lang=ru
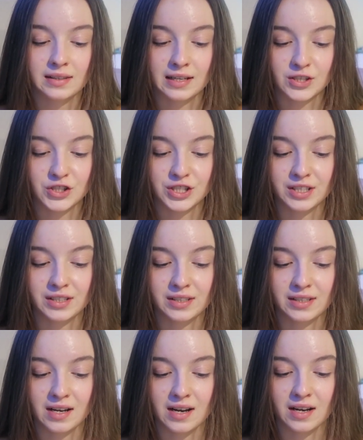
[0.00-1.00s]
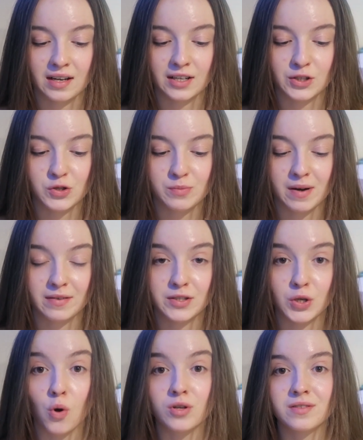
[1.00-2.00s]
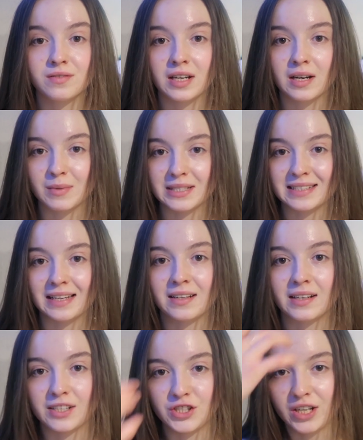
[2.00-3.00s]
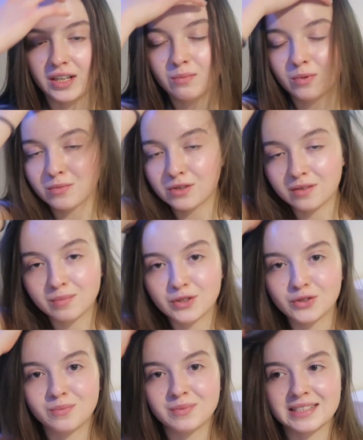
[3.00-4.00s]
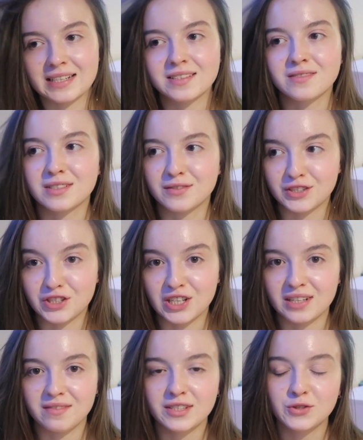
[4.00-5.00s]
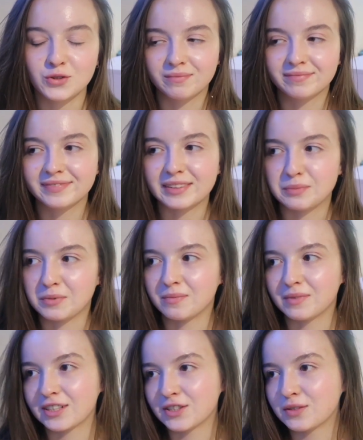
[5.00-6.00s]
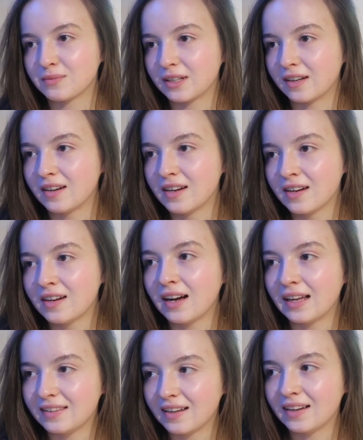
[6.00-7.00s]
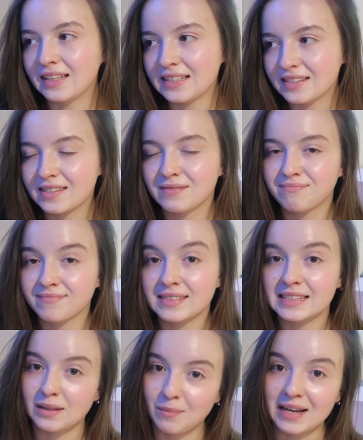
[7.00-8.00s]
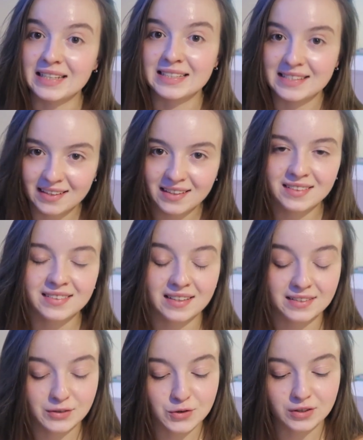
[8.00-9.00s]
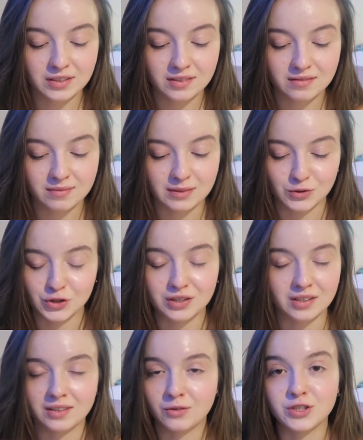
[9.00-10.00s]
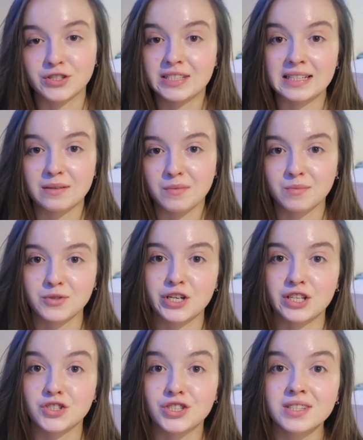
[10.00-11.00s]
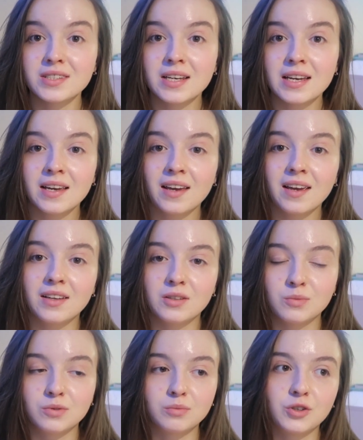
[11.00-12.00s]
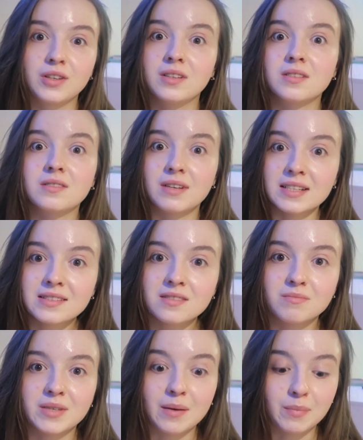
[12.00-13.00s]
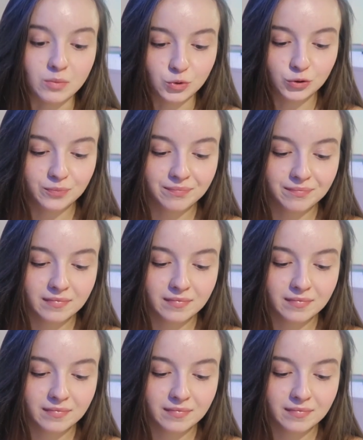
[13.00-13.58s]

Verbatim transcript: Также я хочу избавиться от своих эмоциональных качелей. Помните, я про что вам рассказывала в начале видео? Это прям, мне кажется, моя одна из глобальных целей на этот год, потому что это очень сильно мне мешает жить. Я думаю, многие из вас меня поймут.